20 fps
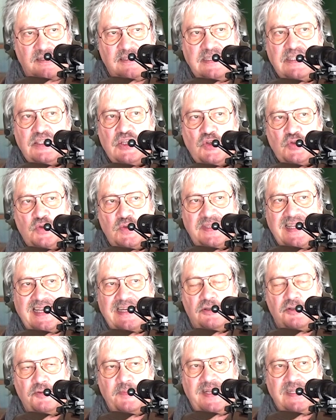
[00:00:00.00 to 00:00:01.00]
distance de
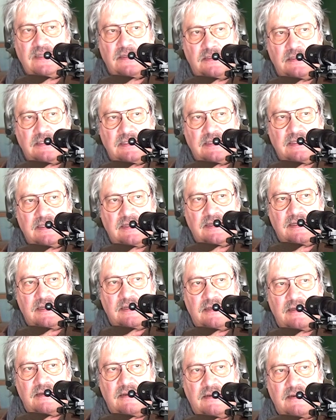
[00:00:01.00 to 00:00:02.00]
50 mètres
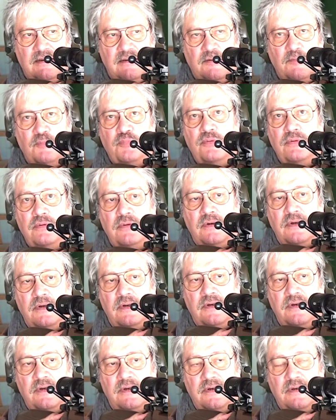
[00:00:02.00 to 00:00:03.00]
euh, pour
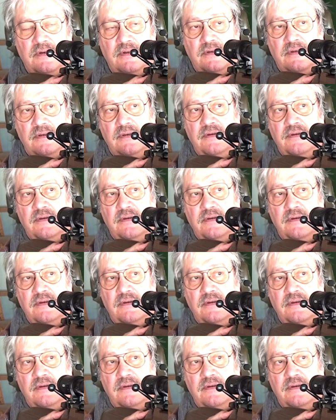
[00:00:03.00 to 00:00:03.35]
euh,